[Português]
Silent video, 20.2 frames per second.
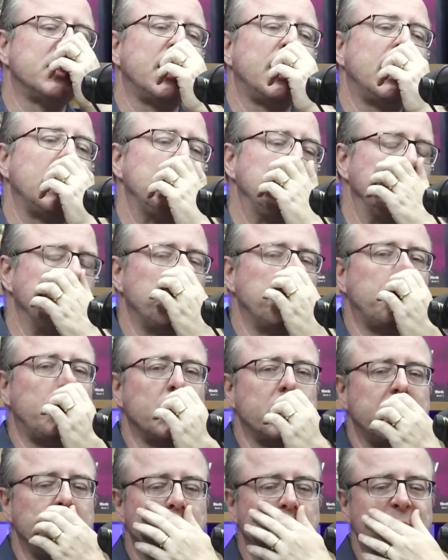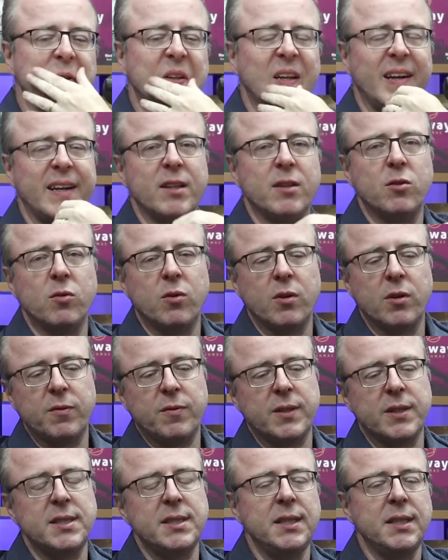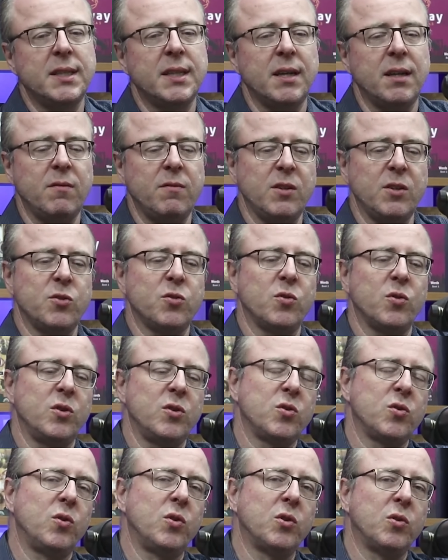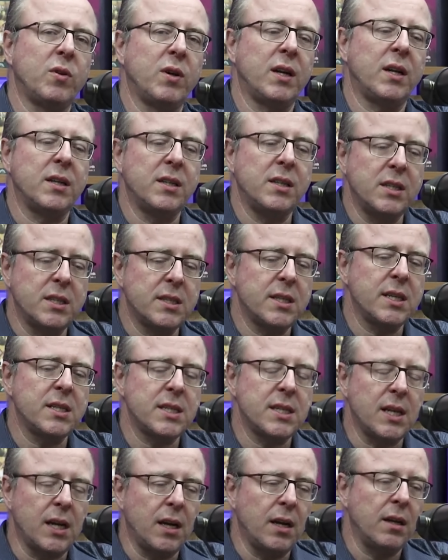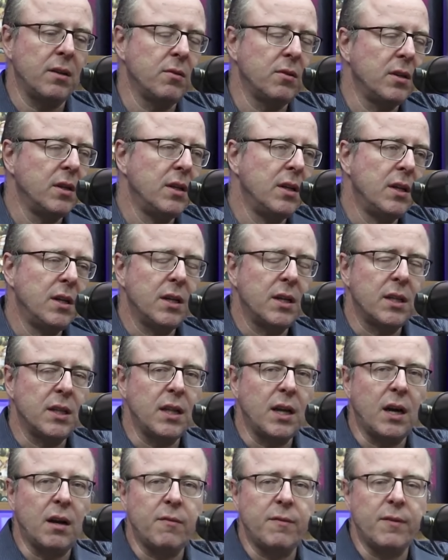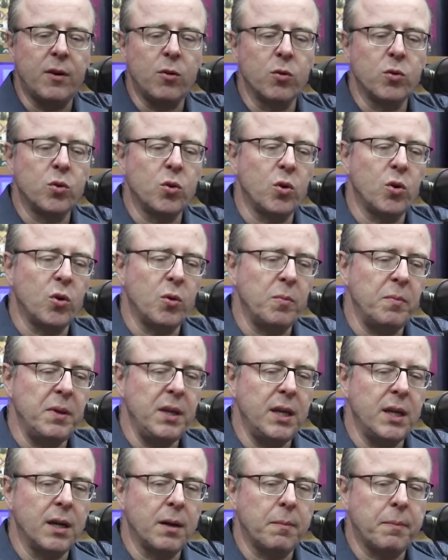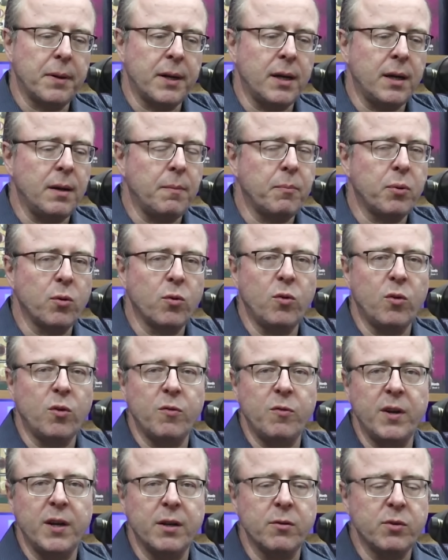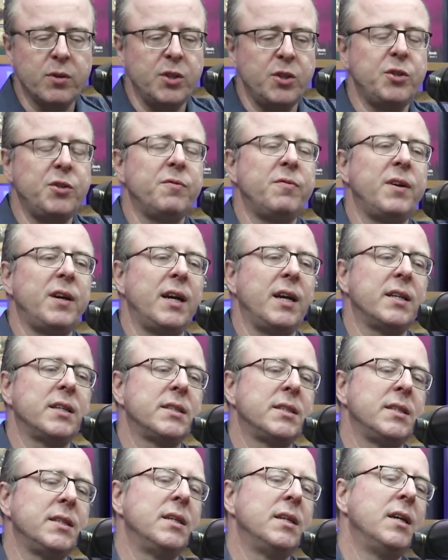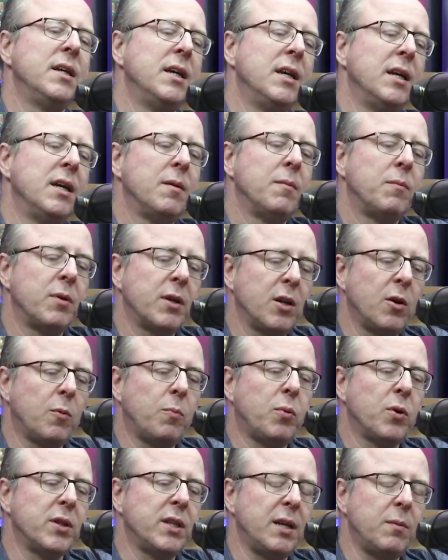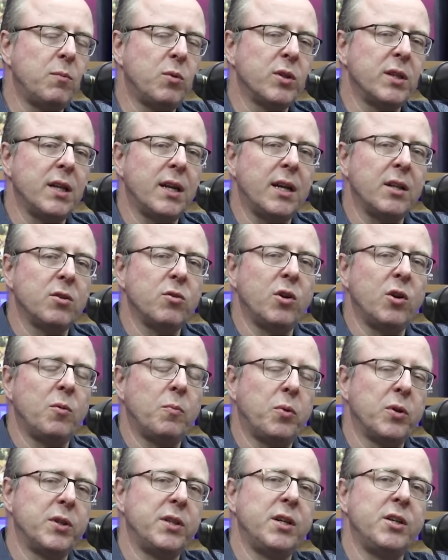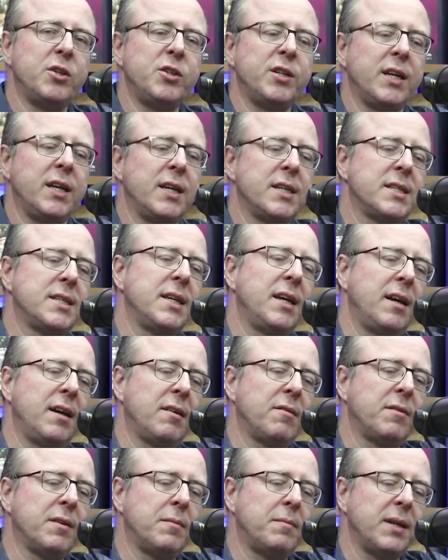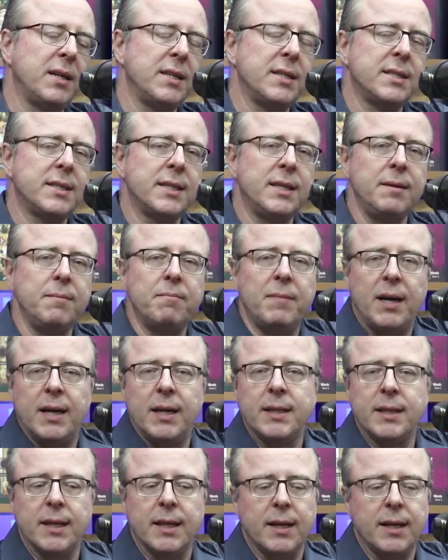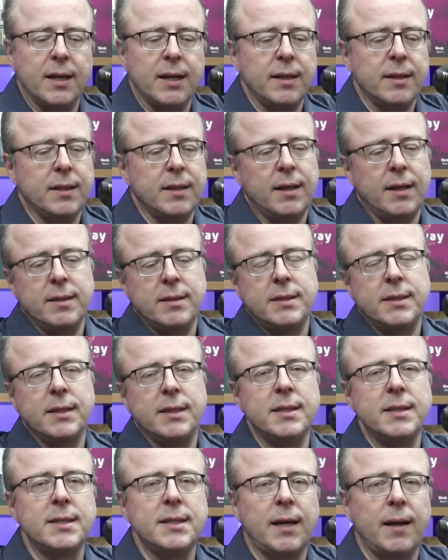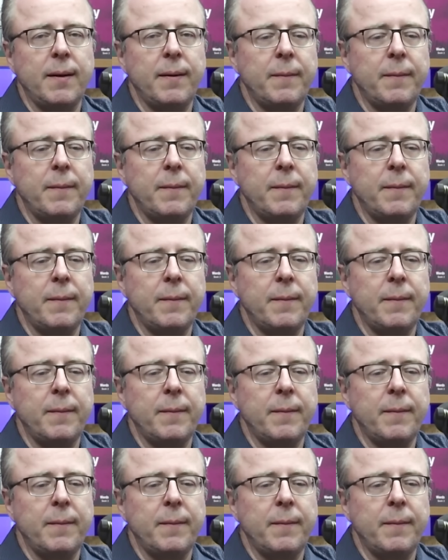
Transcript: ali o poder moderador, fazer intervenções quando era necessário dava autonomia para o governo que tivesse, porque o poder moderador é um poder de reserva, mas que manda na realidade se quiser.